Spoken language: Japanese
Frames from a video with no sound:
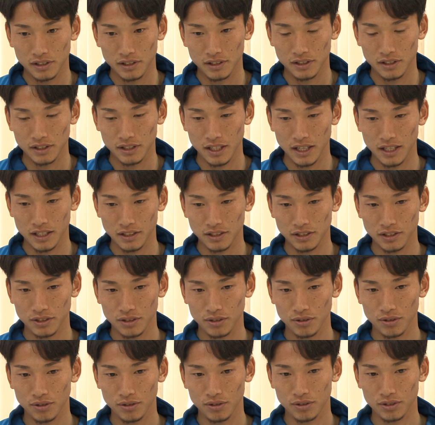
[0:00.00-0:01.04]
選手
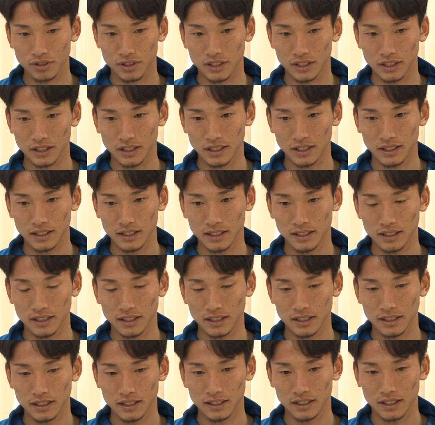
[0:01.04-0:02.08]
同
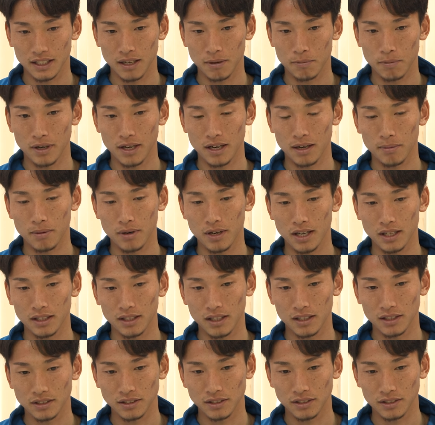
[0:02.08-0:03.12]
士がバラバラに
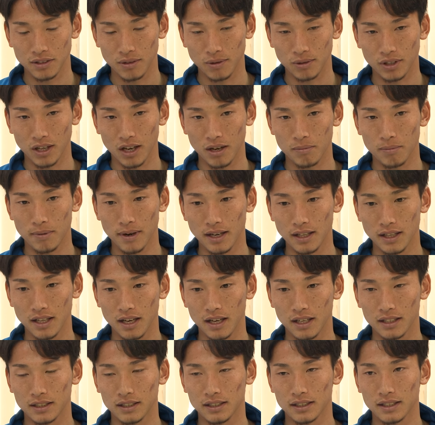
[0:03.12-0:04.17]
なるっていうことはあまりな
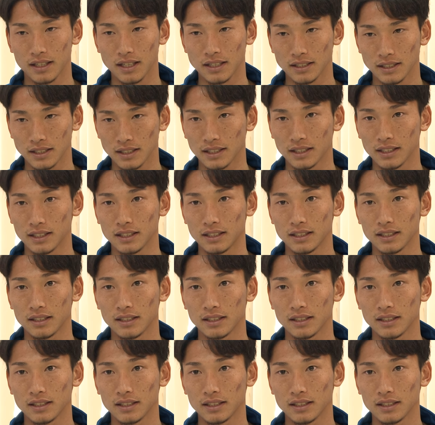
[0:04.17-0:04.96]
かったし、